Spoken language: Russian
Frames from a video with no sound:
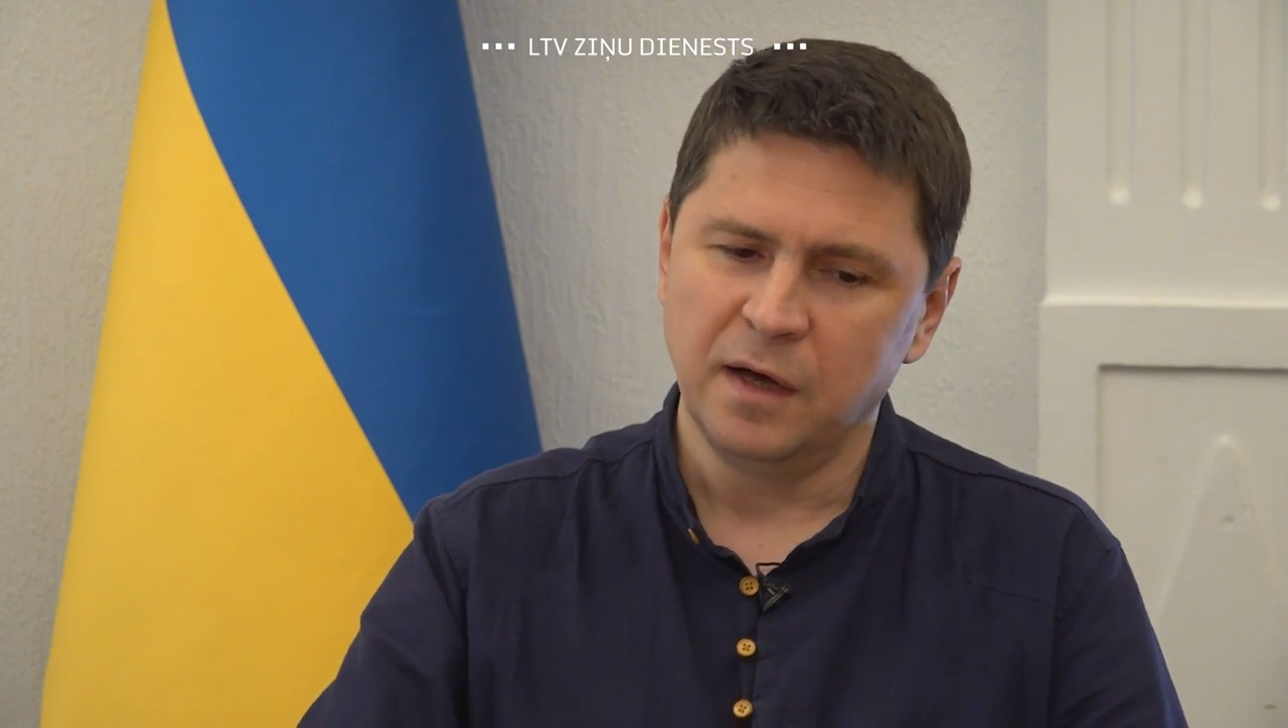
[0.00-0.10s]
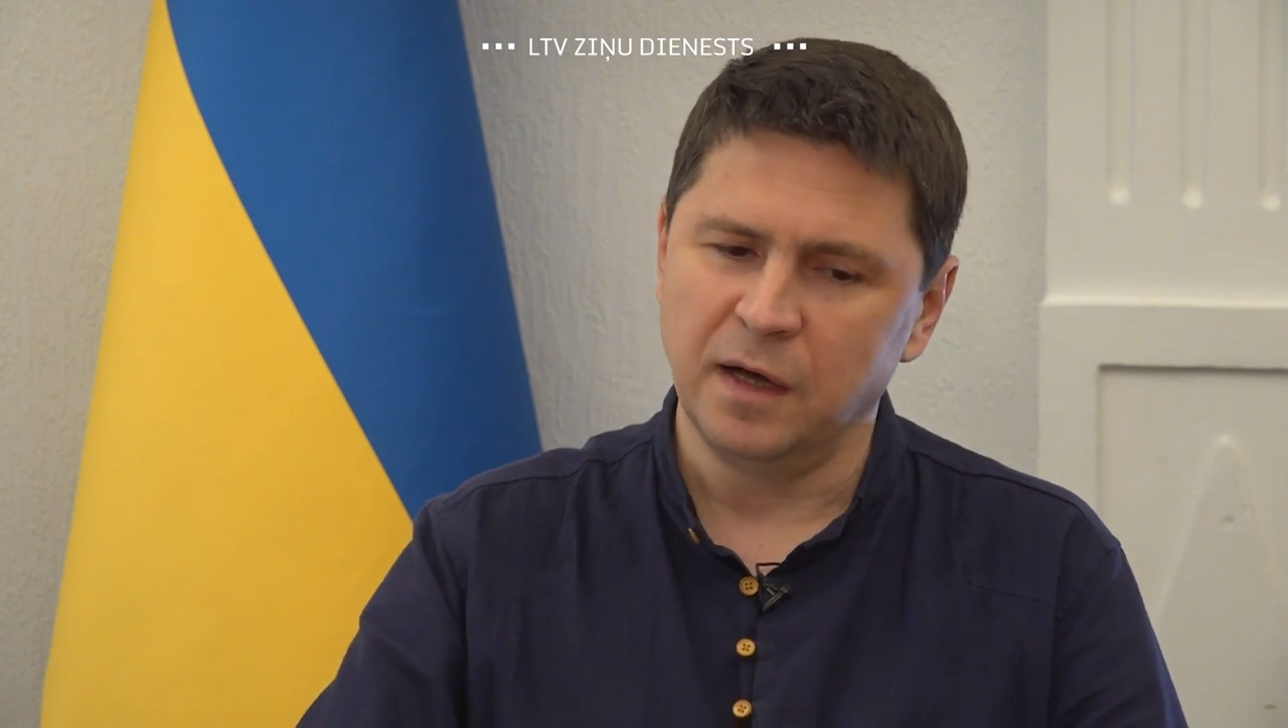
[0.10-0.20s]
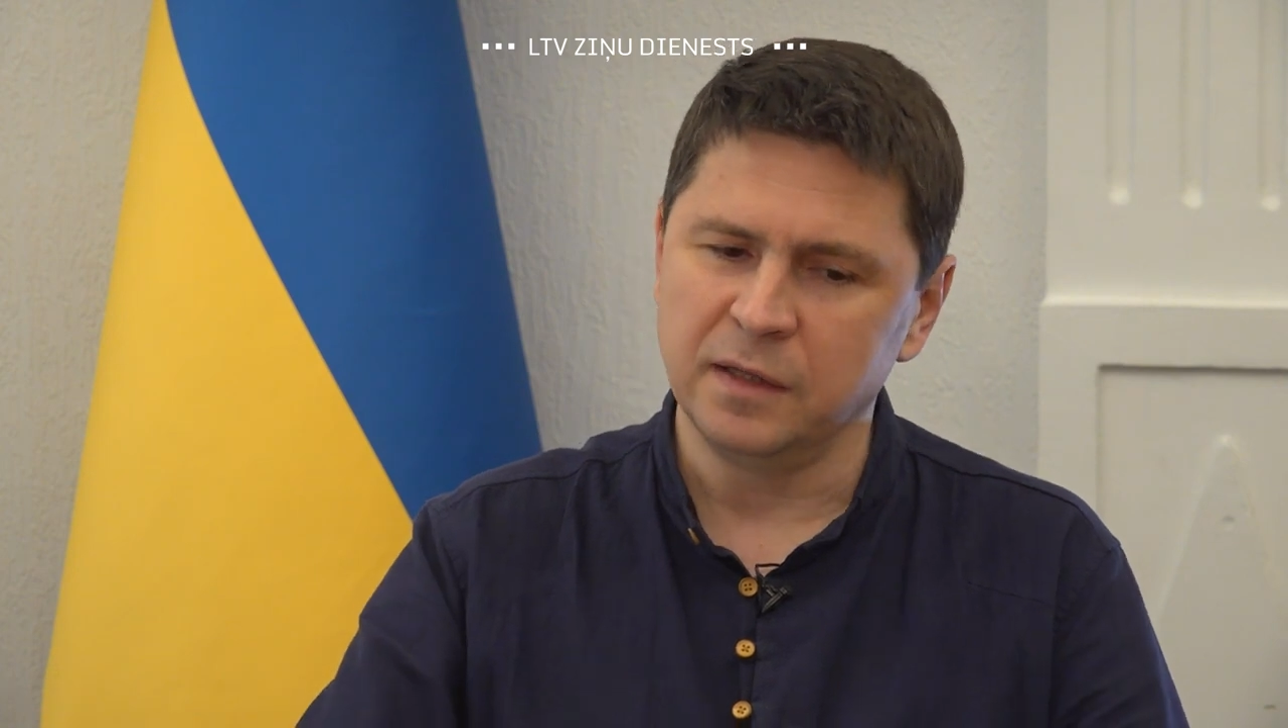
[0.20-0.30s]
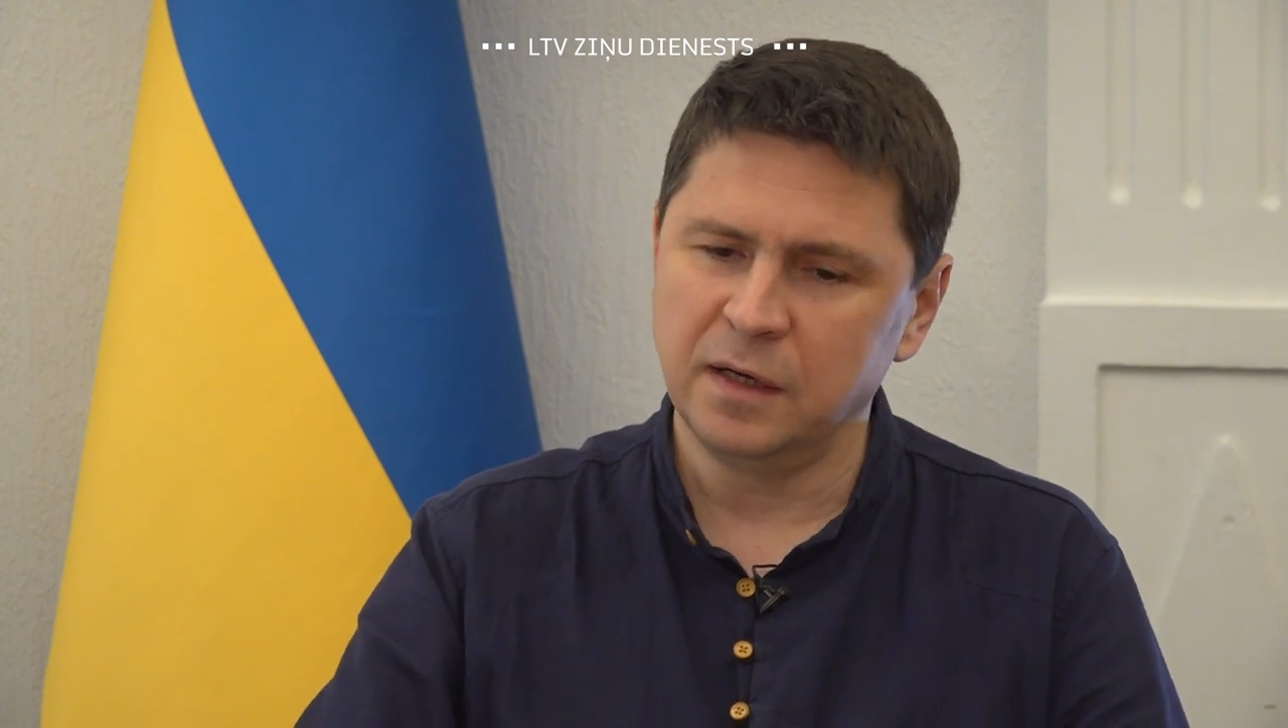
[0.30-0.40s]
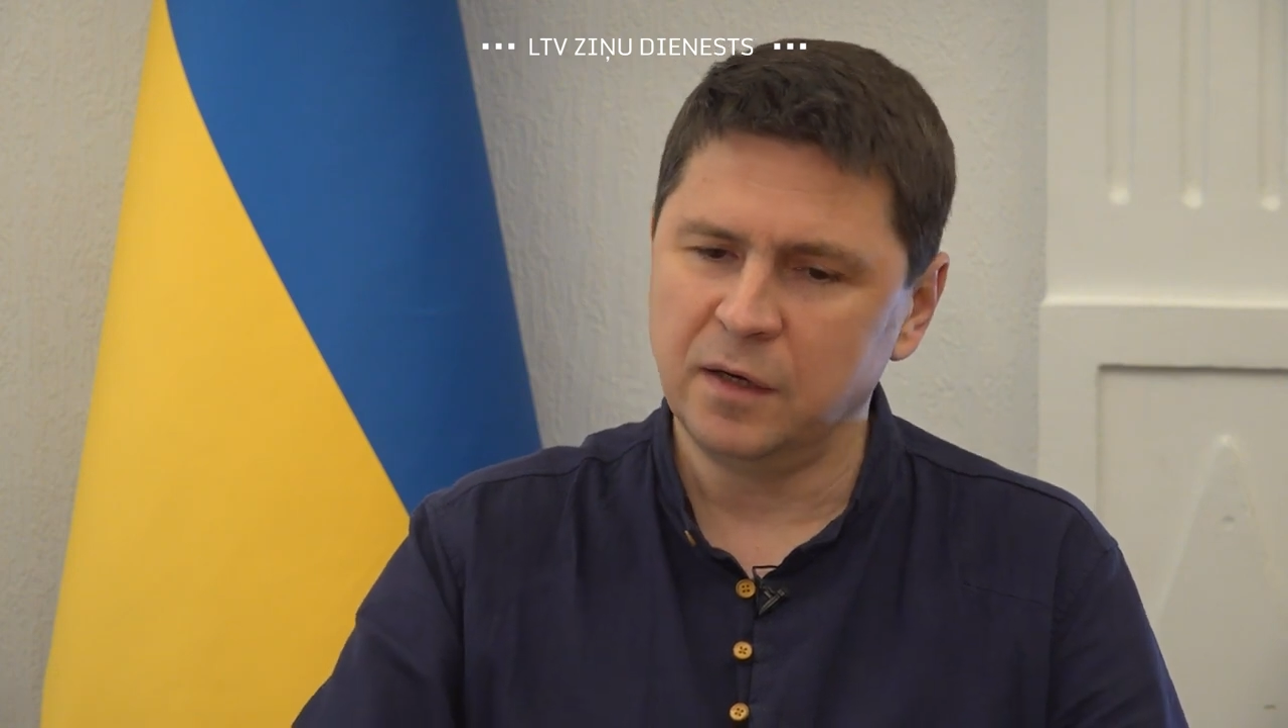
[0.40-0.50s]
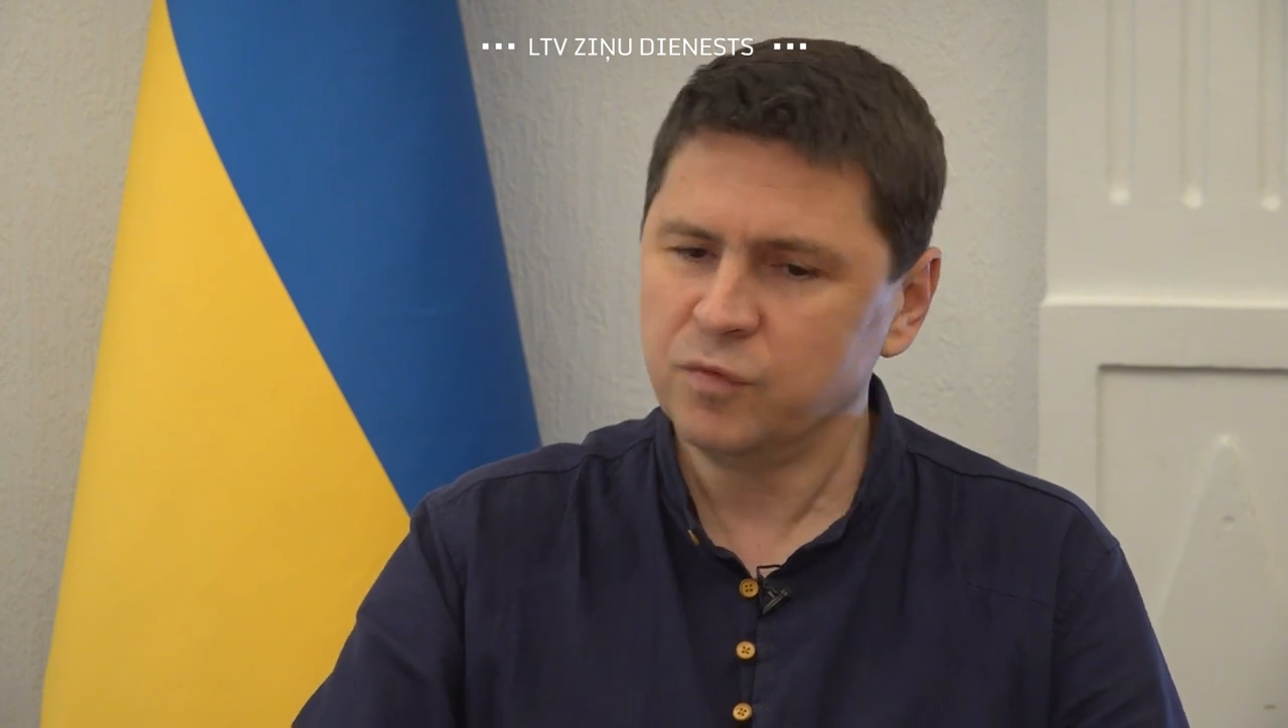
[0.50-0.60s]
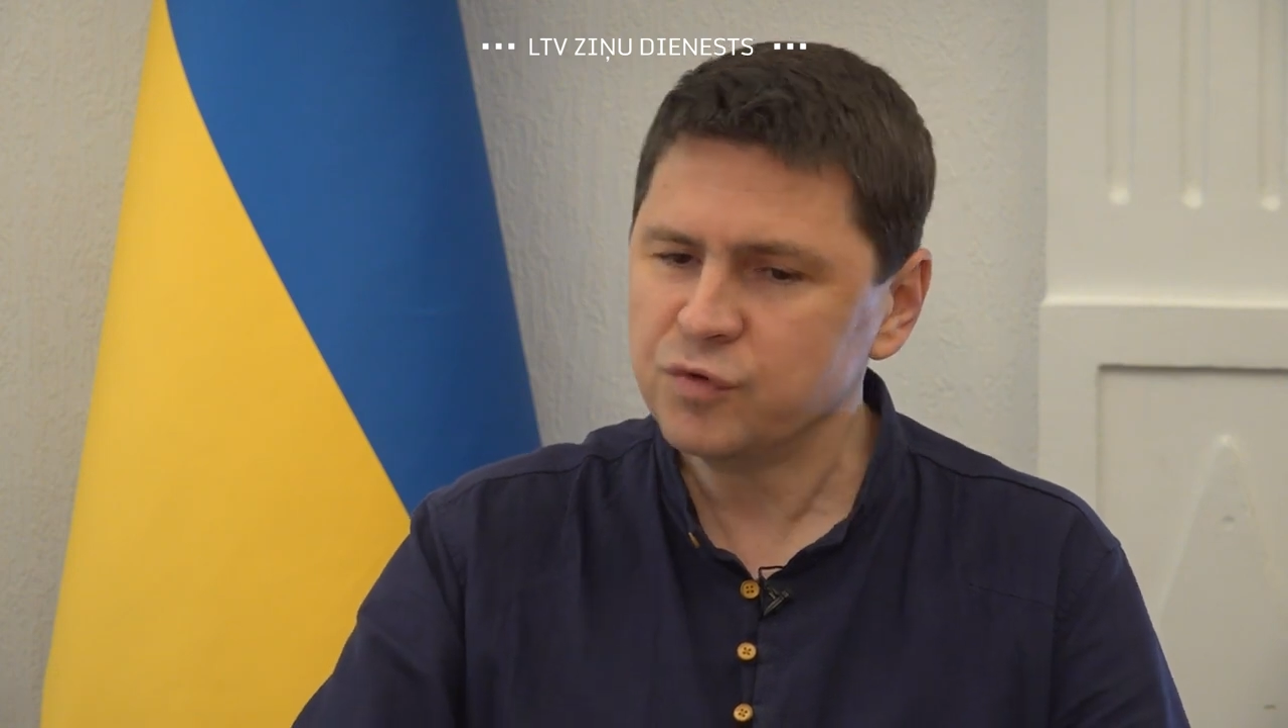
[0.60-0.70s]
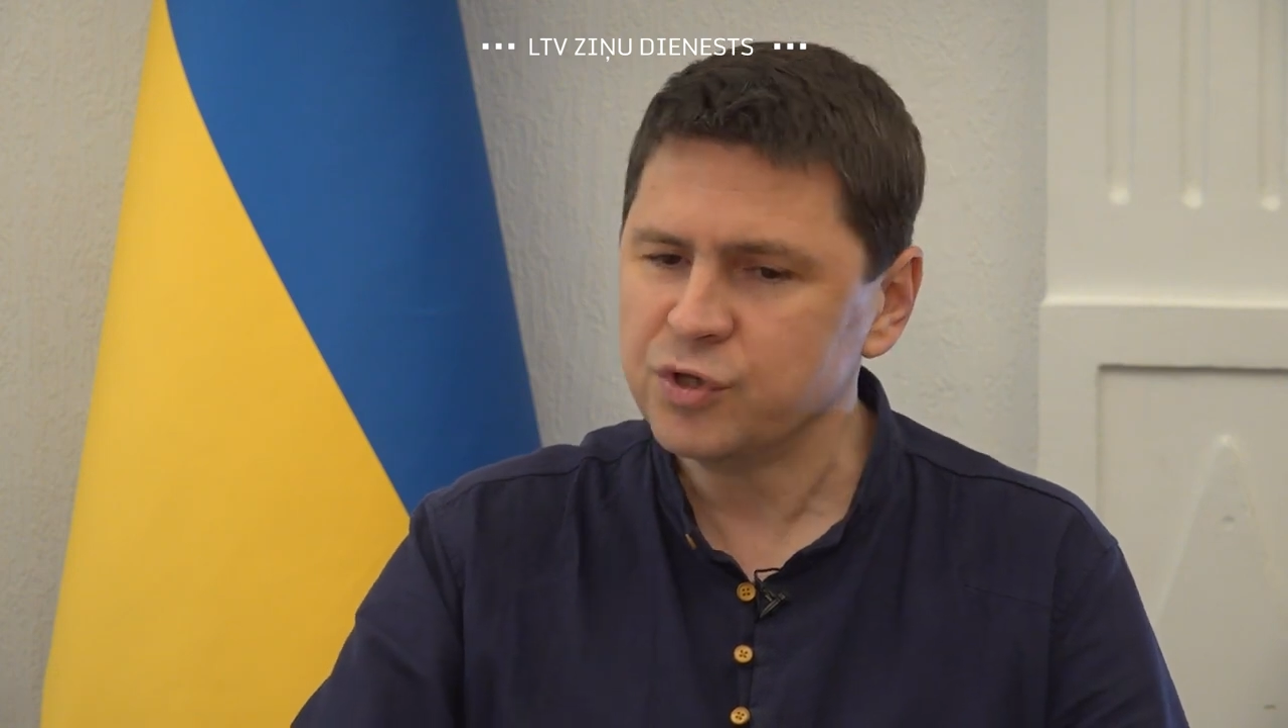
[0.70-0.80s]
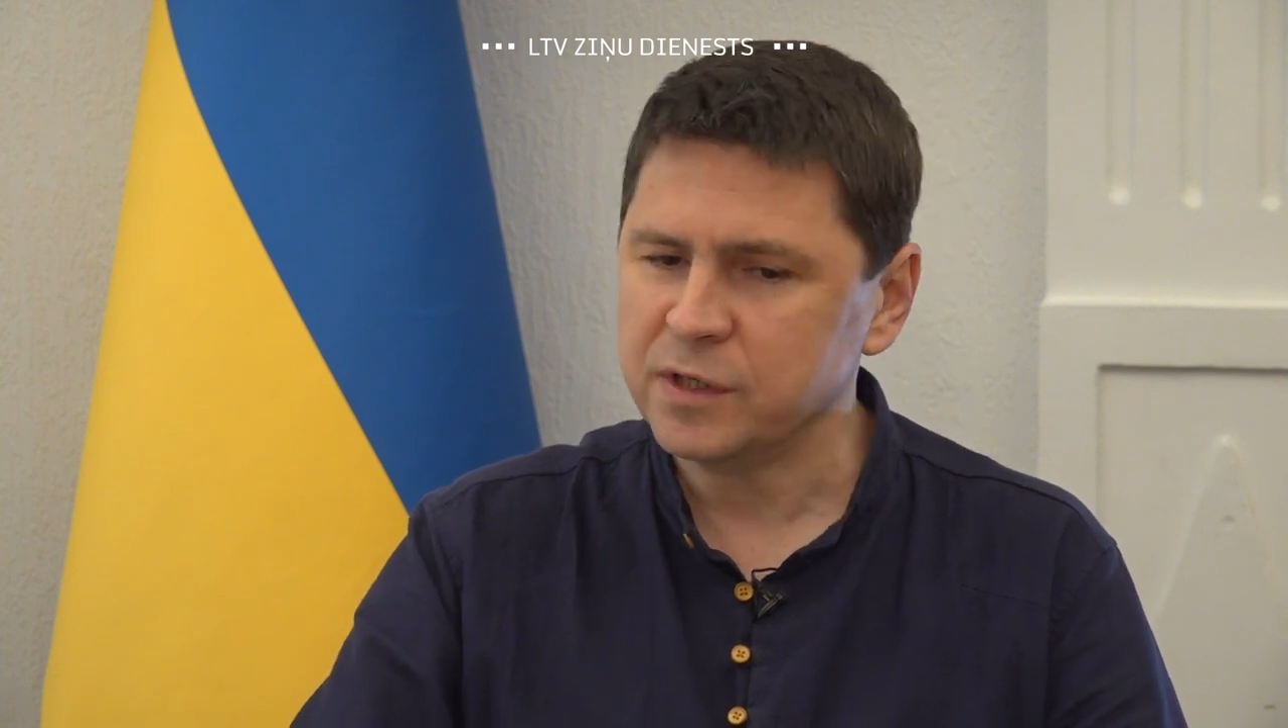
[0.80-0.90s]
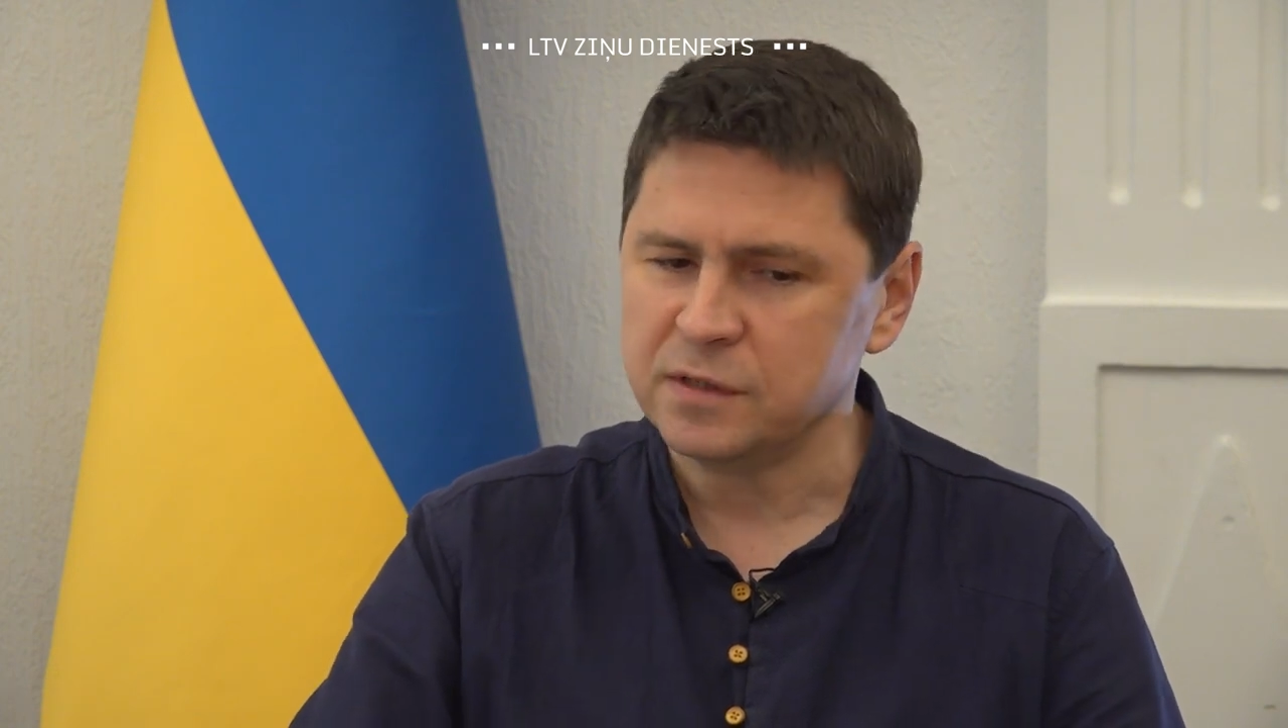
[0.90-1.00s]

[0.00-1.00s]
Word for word: она уже